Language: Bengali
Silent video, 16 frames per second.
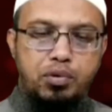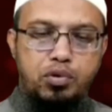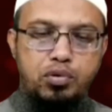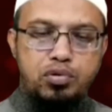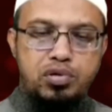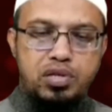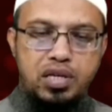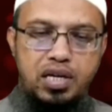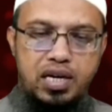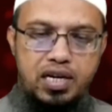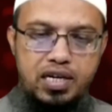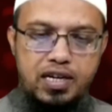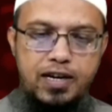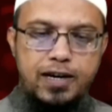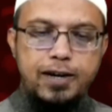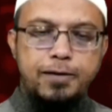এক বন্ধু
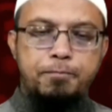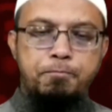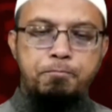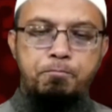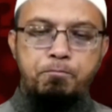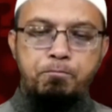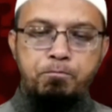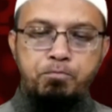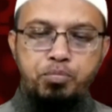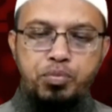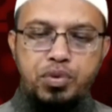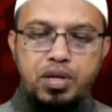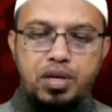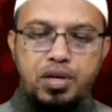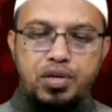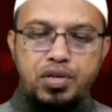সিগারেট খায়
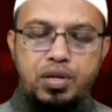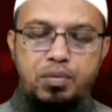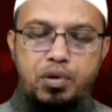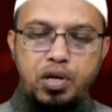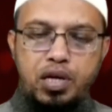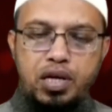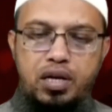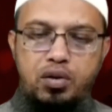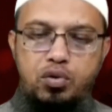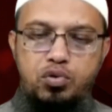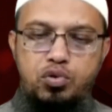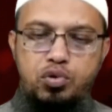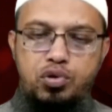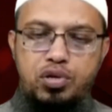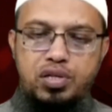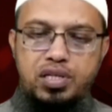সে বলে
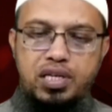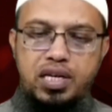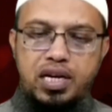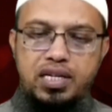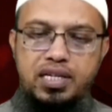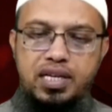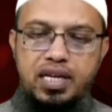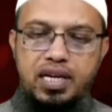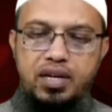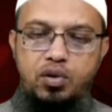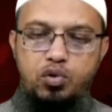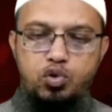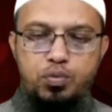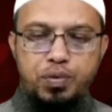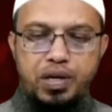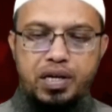অজু করে সিগারেট খেলে
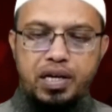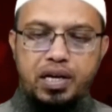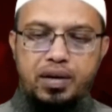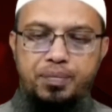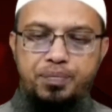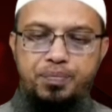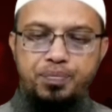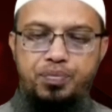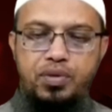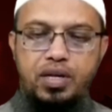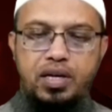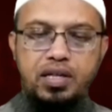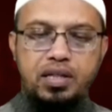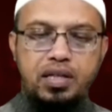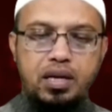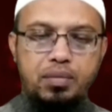অজু ভাঙে না
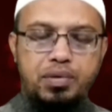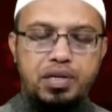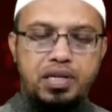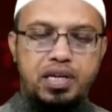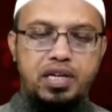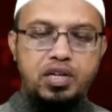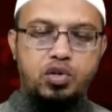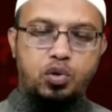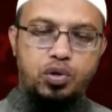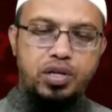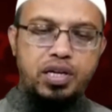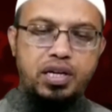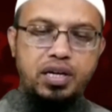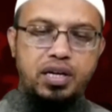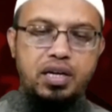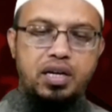তার দাবি কি
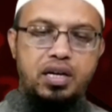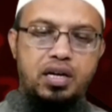সঠিক